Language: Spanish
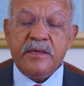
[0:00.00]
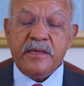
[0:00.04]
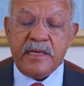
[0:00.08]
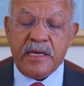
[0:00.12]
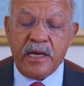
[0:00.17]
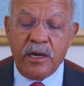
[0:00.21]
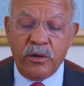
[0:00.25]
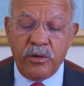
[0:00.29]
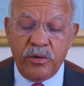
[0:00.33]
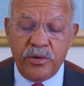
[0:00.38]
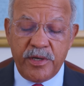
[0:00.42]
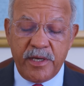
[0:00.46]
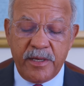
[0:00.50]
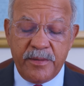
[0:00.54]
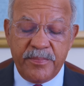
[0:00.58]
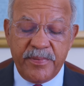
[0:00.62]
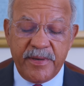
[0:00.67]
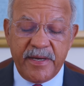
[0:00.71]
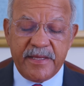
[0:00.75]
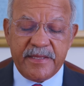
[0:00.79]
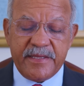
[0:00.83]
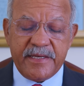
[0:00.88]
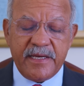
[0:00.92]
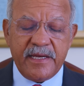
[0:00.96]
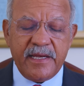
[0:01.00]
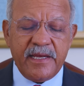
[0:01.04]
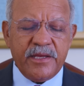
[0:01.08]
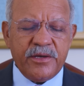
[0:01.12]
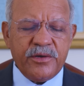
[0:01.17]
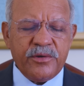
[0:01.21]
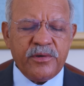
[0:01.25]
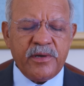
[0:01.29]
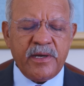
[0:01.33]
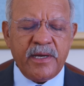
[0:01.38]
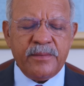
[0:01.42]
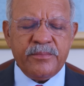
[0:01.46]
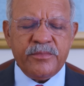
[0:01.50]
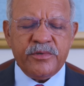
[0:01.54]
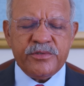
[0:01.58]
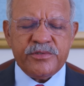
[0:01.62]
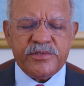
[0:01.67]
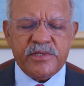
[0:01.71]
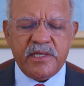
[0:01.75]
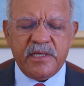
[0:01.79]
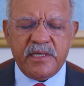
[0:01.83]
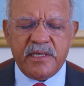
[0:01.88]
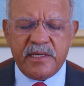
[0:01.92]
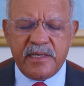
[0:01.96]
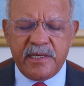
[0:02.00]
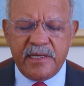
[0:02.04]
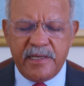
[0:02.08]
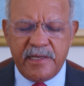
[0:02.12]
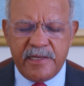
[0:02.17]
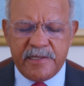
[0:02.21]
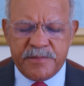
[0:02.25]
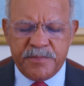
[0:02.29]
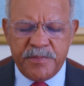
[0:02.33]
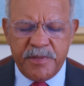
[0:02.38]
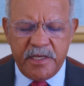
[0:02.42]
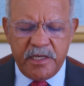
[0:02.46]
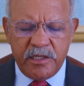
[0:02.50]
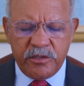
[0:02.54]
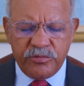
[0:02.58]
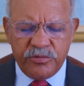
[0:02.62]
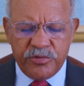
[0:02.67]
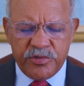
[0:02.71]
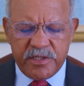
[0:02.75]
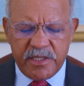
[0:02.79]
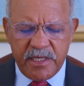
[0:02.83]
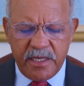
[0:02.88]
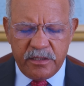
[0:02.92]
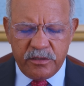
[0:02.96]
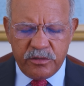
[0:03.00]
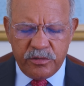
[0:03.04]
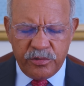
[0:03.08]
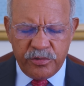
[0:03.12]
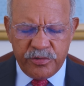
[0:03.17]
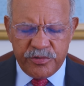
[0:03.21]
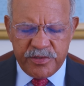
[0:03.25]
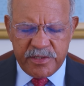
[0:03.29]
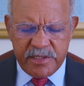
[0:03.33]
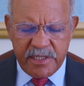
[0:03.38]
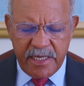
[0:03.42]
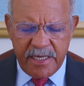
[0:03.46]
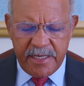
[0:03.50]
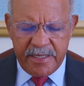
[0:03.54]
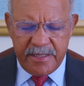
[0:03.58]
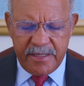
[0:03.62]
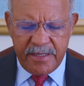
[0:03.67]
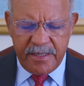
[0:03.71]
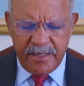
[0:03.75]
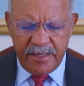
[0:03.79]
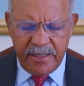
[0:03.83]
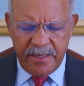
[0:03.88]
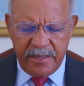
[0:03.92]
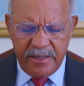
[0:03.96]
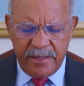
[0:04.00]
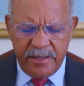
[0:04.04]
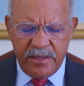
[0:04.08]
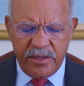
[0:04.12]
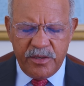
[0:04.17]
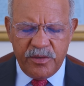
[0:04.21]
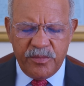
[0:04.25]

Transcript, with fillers: y ahora, Padre, le rogamos que el Espíritu Santo nos traiga